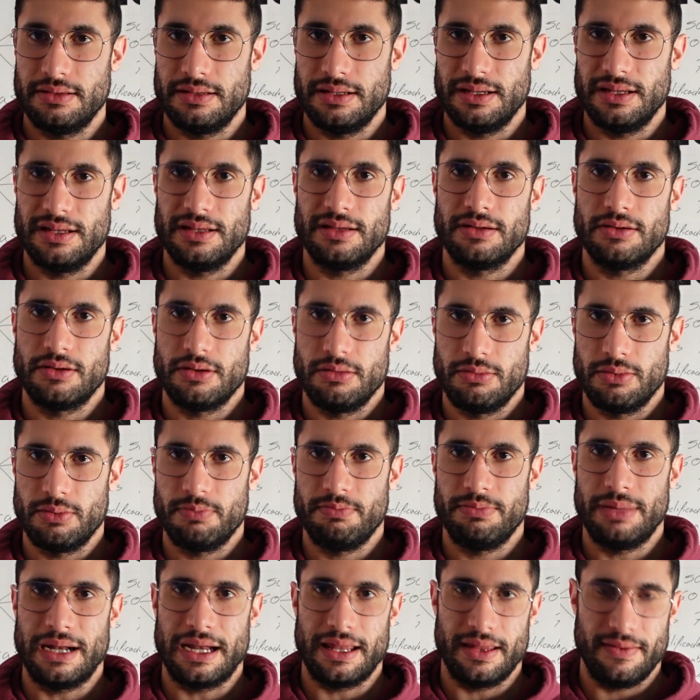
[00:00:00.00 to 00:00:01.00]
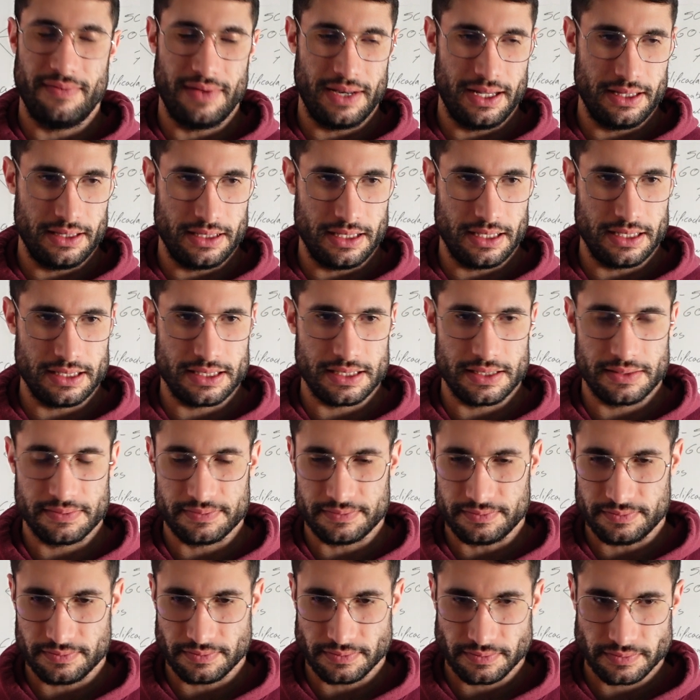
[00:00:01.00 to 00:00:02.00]
eh, como para diferentes
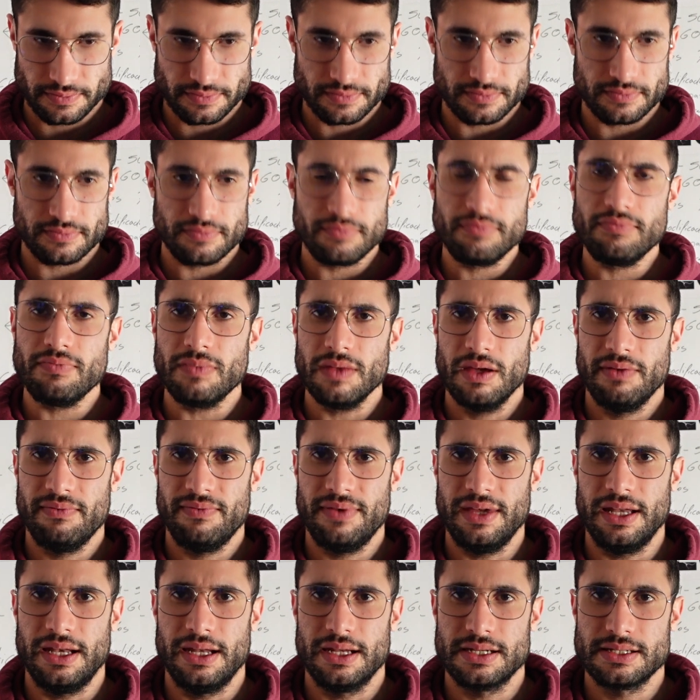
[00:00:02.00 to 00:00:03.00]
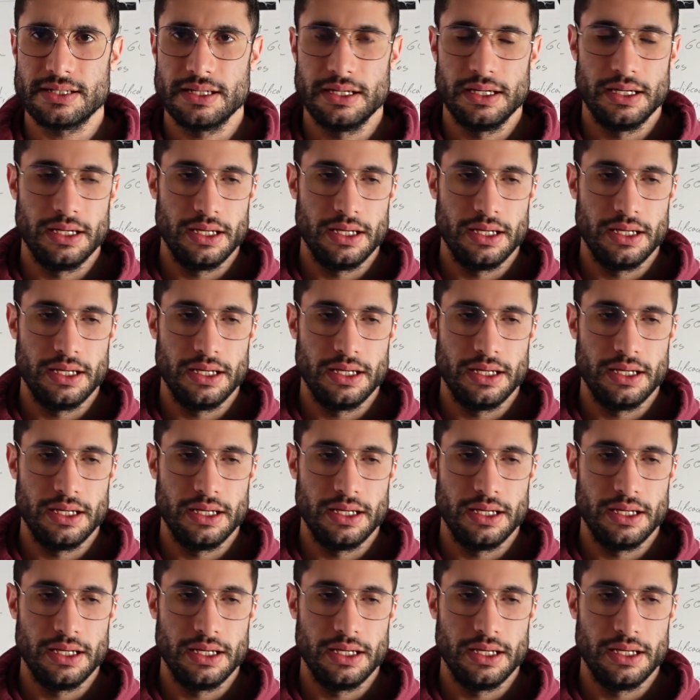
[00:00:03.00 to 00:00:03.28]
fines.